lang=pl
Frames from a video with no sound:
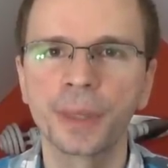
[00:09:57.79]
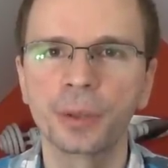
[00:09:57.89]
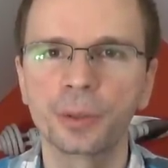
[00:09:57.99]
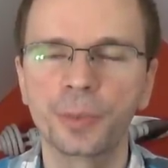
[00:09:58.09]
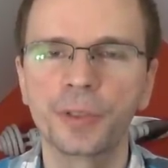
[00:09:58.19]

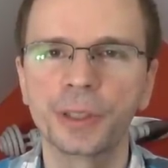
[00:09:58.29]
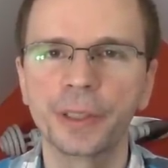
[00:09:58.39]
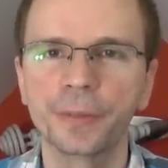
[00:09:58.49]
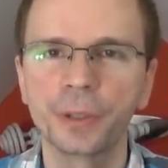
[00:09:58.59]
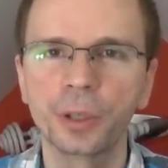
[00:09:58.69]
odpowiednia
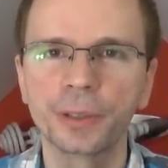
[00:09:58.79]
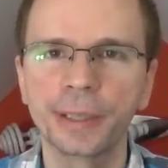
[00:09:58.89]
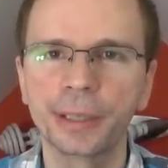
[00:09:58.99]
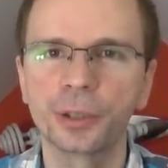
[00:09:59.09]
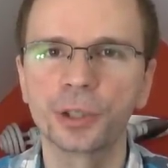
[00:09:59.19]
wygoda,
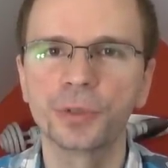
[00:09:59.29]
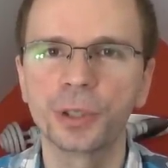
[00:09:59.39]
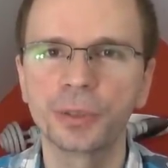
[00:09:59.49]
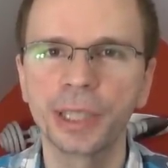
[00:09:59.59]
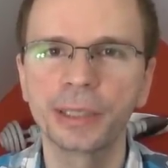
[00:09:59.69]
jakość
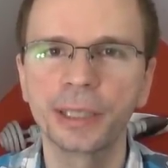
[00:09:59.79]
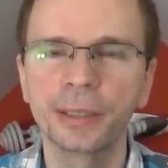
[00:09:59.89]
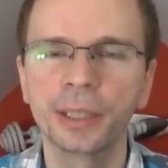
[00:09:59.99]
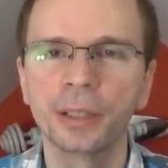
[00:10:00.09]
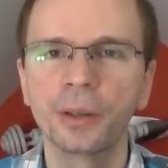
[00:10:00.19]
wykonania
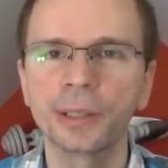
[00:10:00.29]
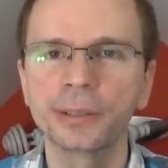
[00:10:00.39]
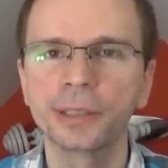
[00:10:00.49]
oraz